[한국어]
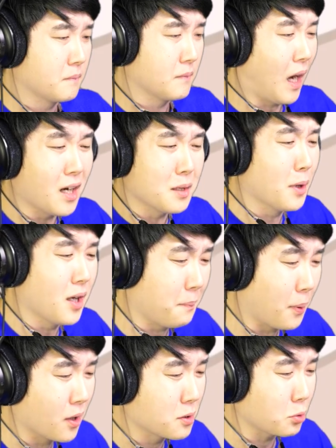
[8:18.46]
아니, 뭐야,
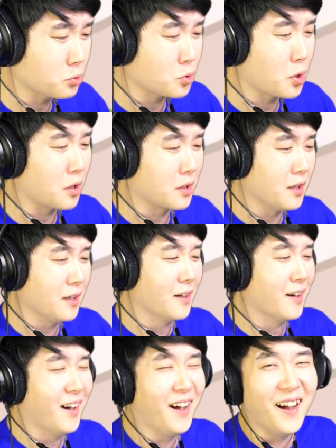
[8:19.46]
벌이 또 쫓아가네.
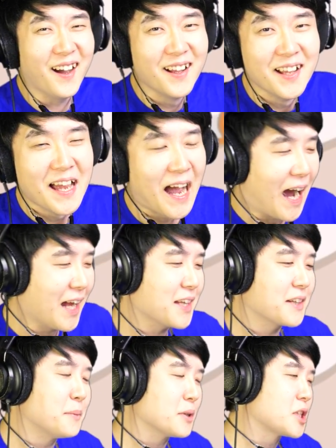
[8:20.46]
아니,
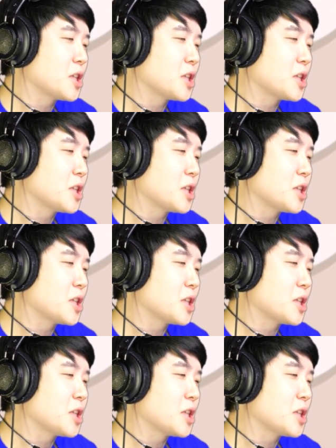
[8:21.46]
이거 뭐